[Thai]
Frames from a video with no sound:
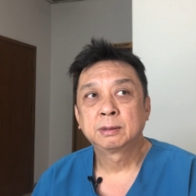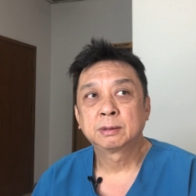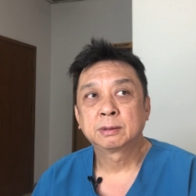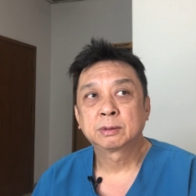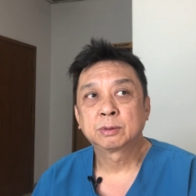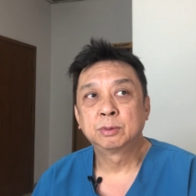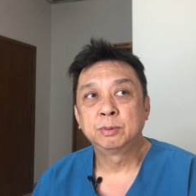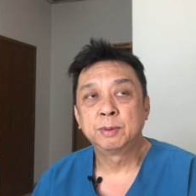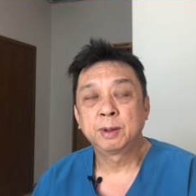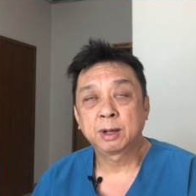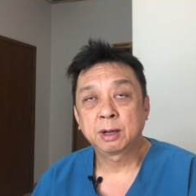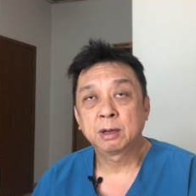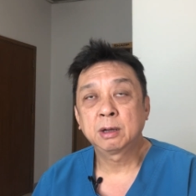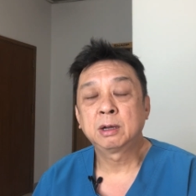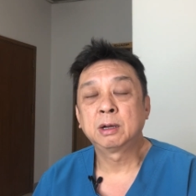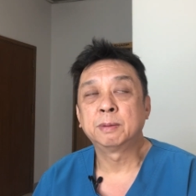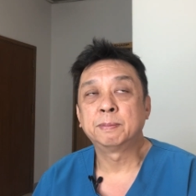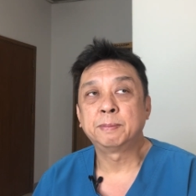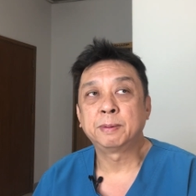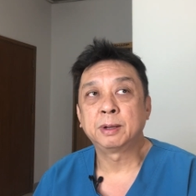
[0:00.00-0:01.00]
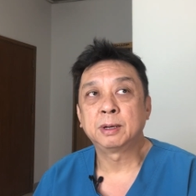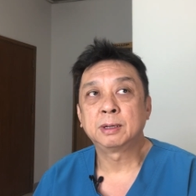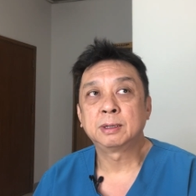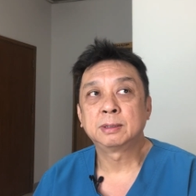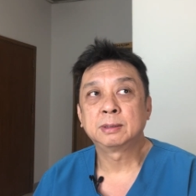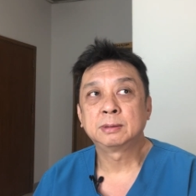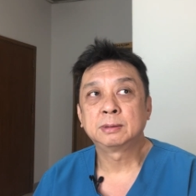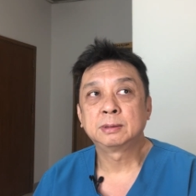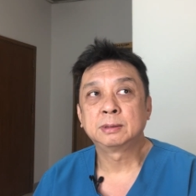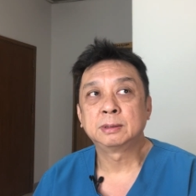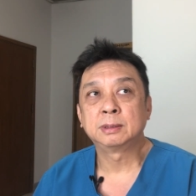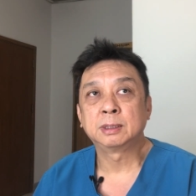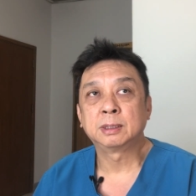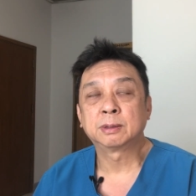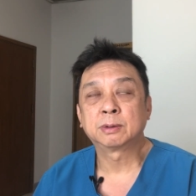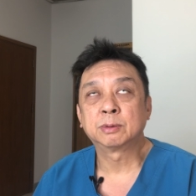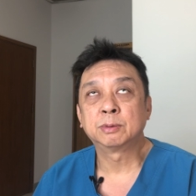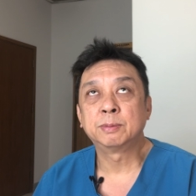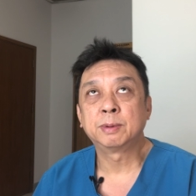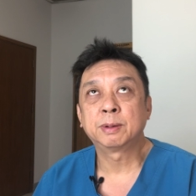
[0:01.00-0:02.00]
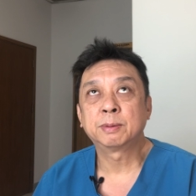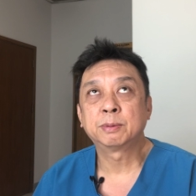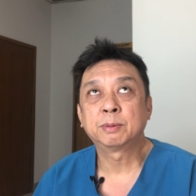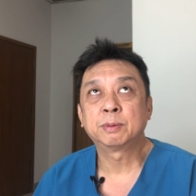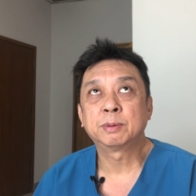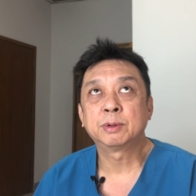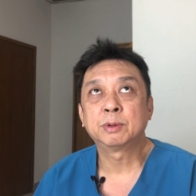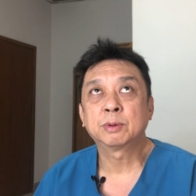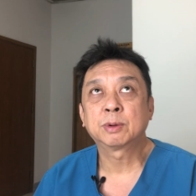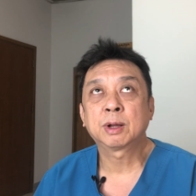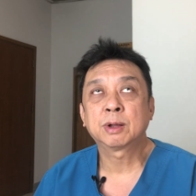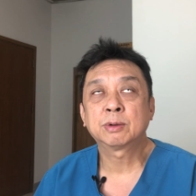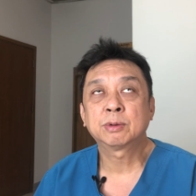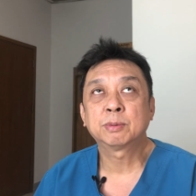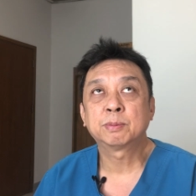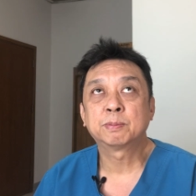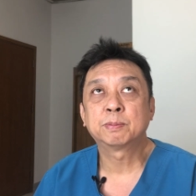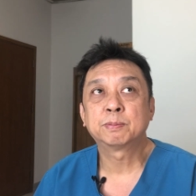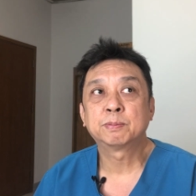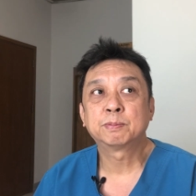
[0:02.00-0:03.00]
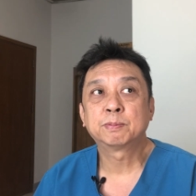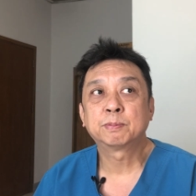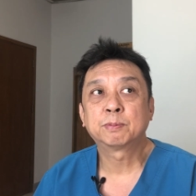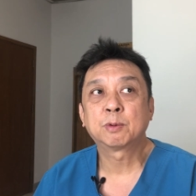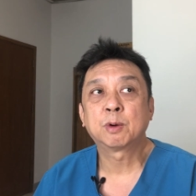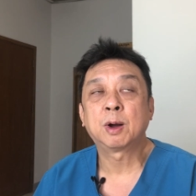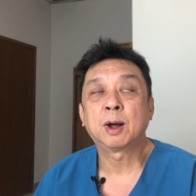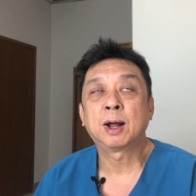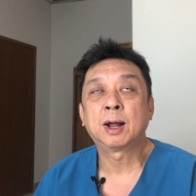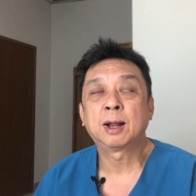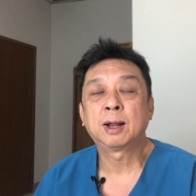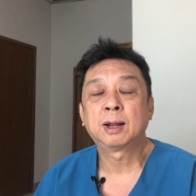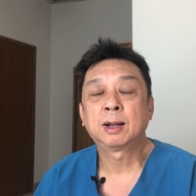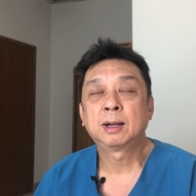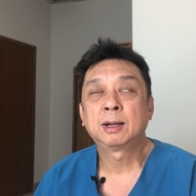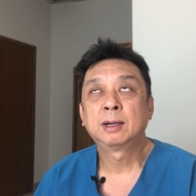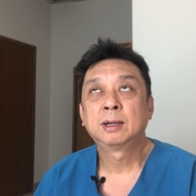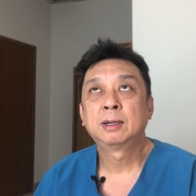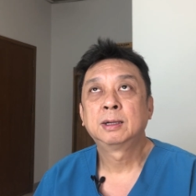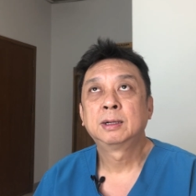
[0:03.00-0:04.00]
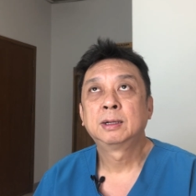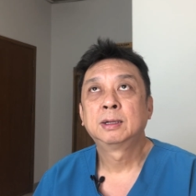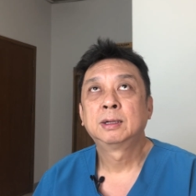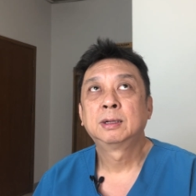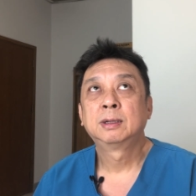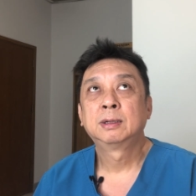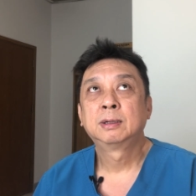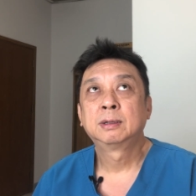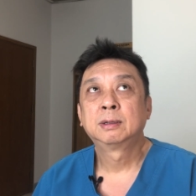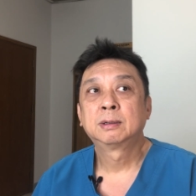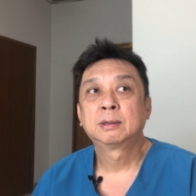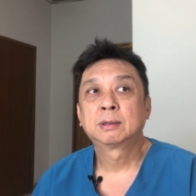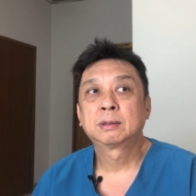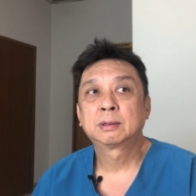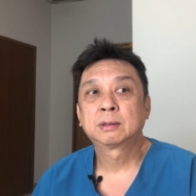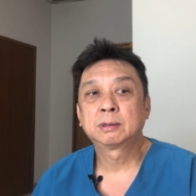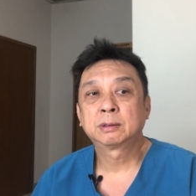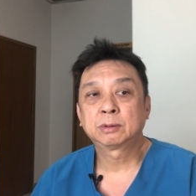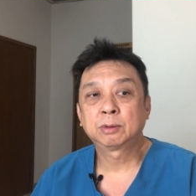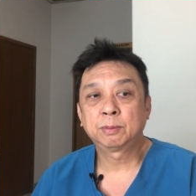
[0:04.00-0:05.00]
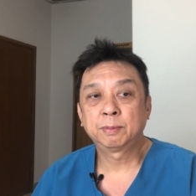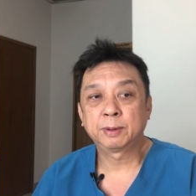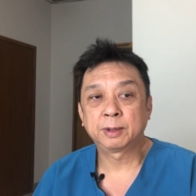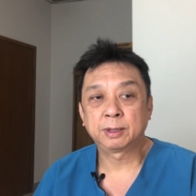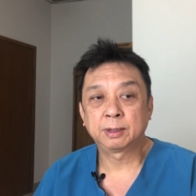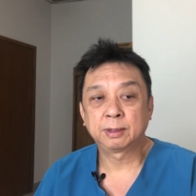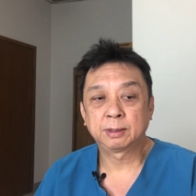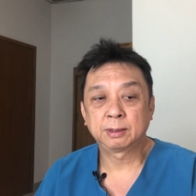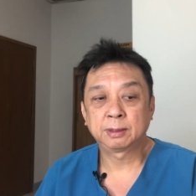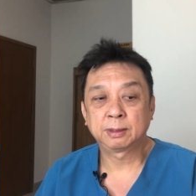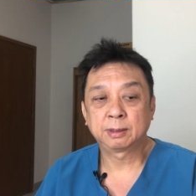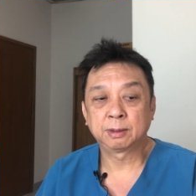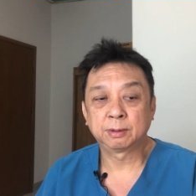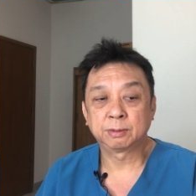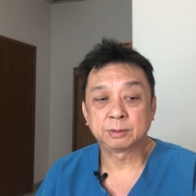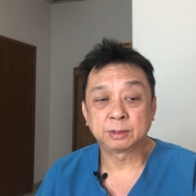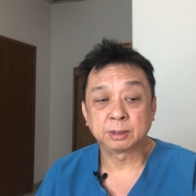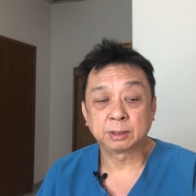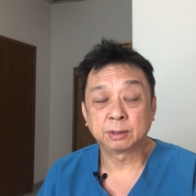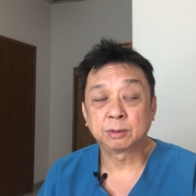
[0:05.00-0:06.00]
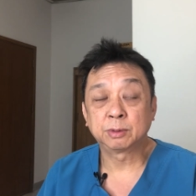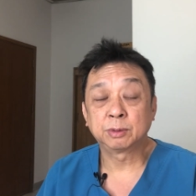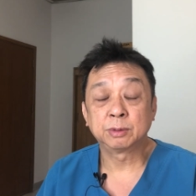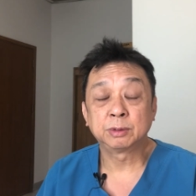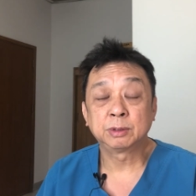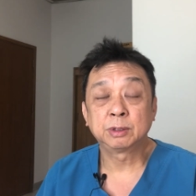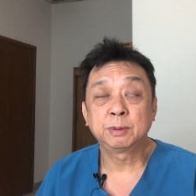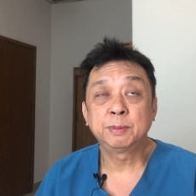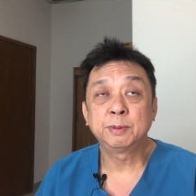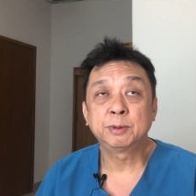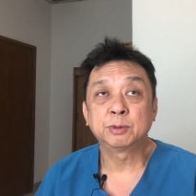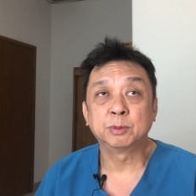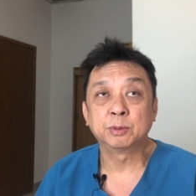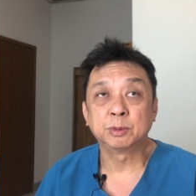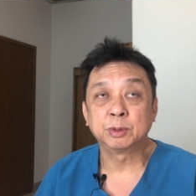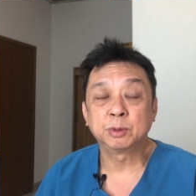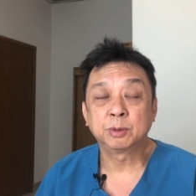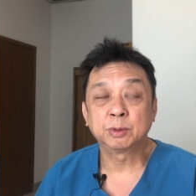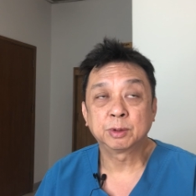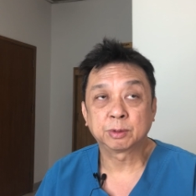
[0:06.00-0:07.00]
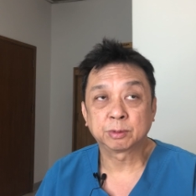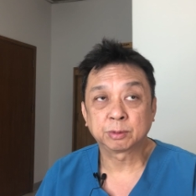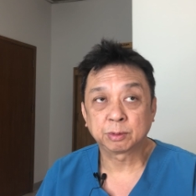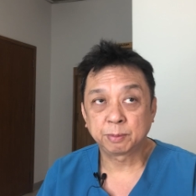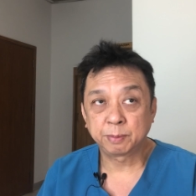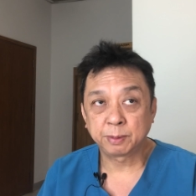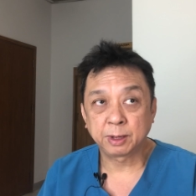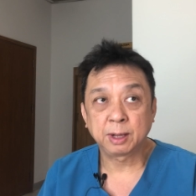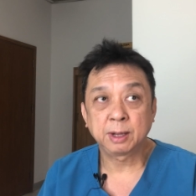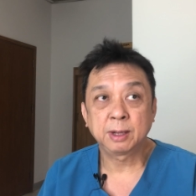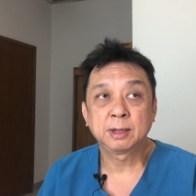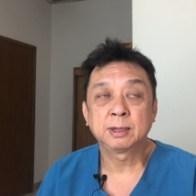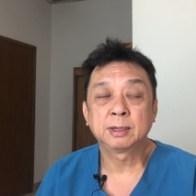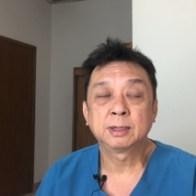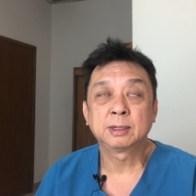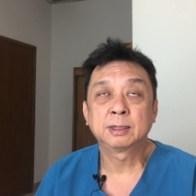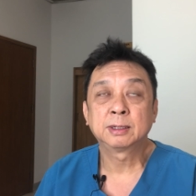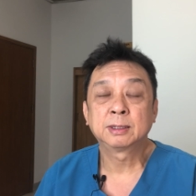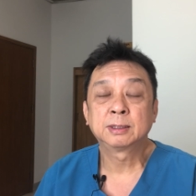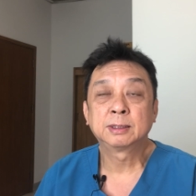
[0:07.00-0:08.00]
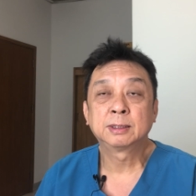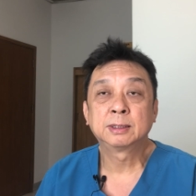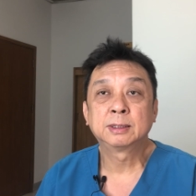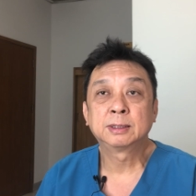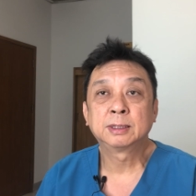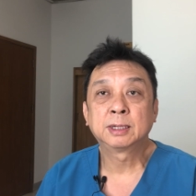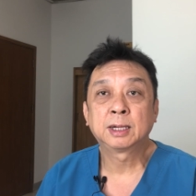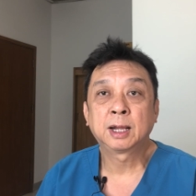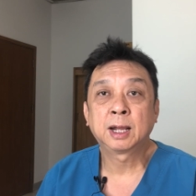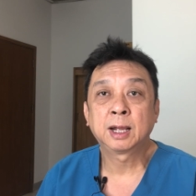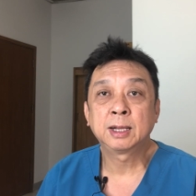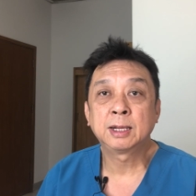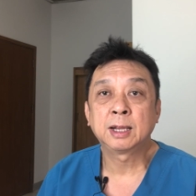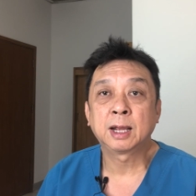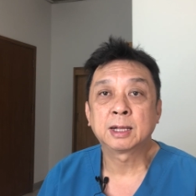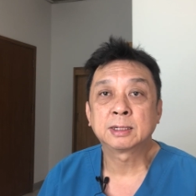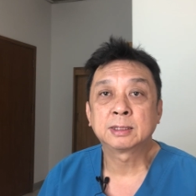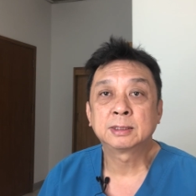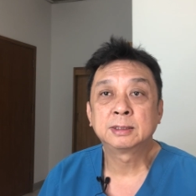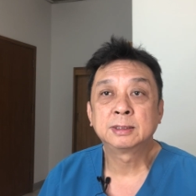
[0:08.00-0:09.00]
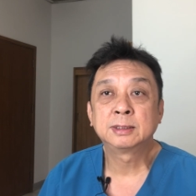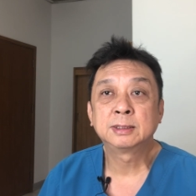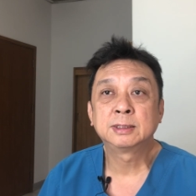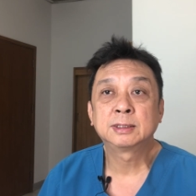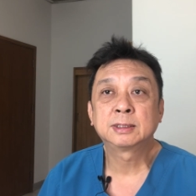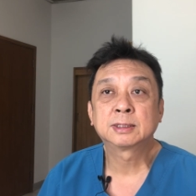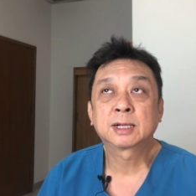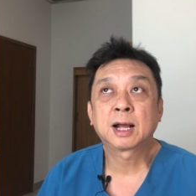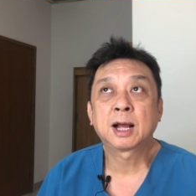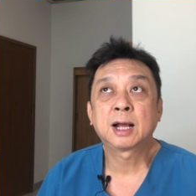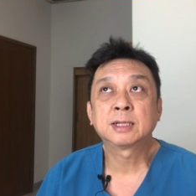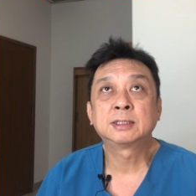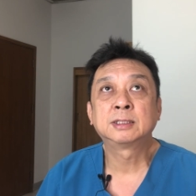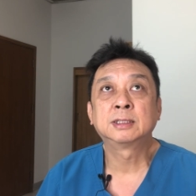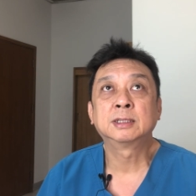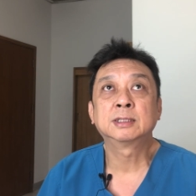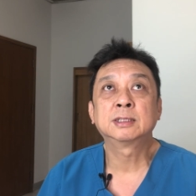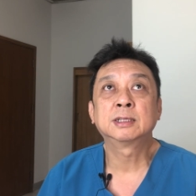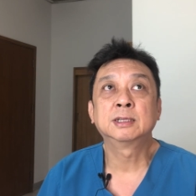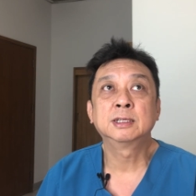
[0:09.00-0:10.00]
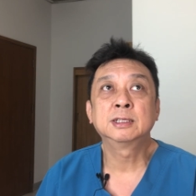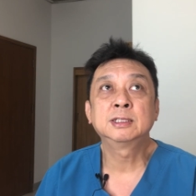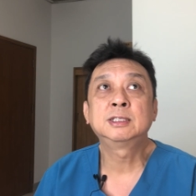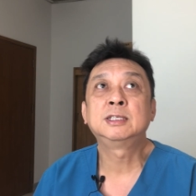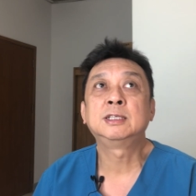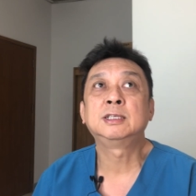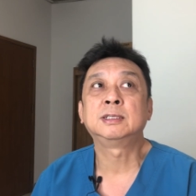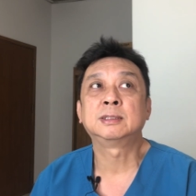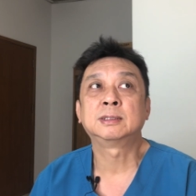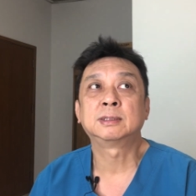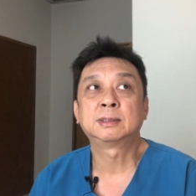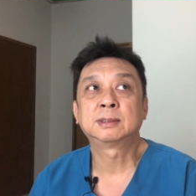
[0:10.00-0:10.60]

คุณแม่ก็เคยเป็นนะคุณแม่ผมอายุเก้าสิบกว่าก็ต้องไปเราเจอคนที่มีสูงอายุเราก็ต้องไปให้ ให้ยาฆ่าเชื้อชนิดฉีด